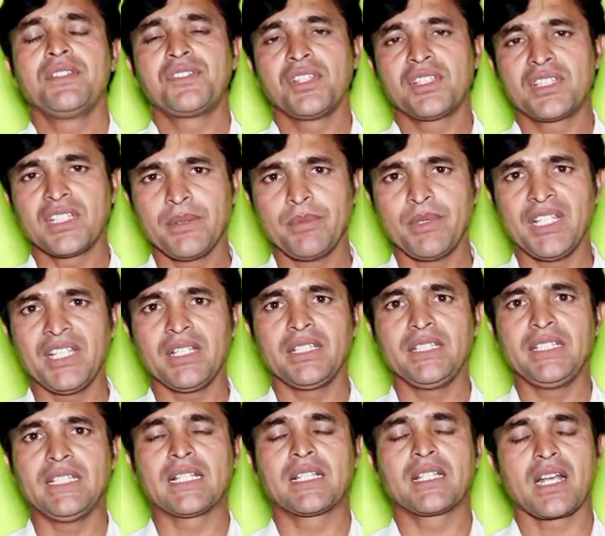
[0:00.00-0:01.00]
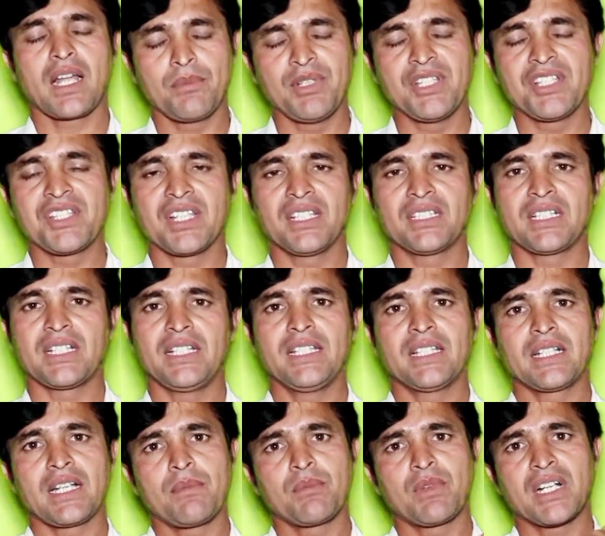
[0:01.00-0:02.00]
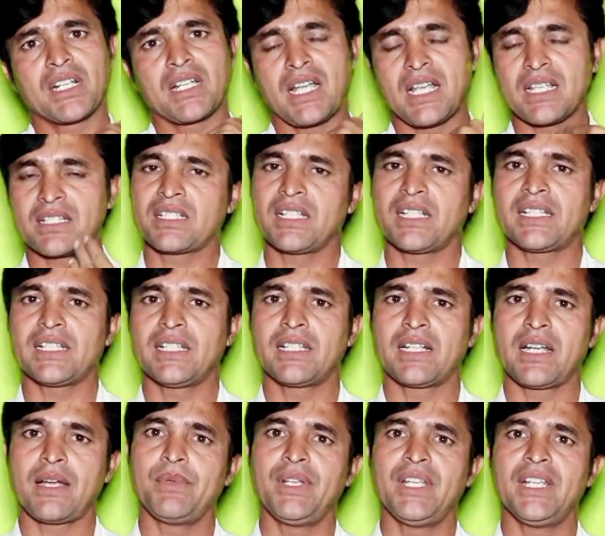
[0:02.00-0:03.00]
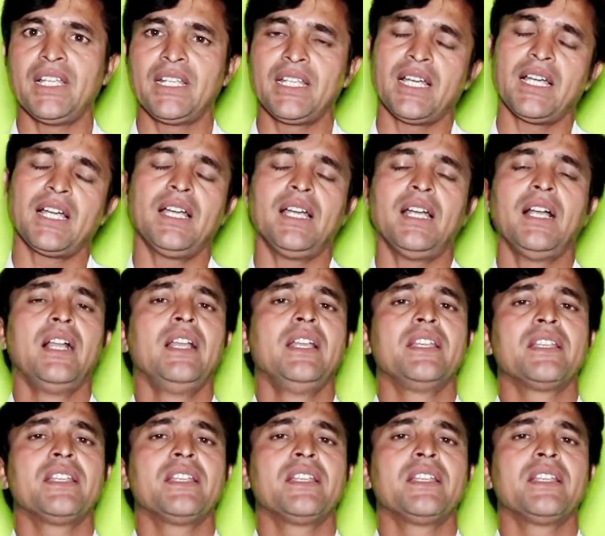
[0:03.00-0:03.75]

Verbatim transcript: जितने भी ये ग्रामीण क्षेत्र है रामगढ़ खास करके ग्रामीण एरिया है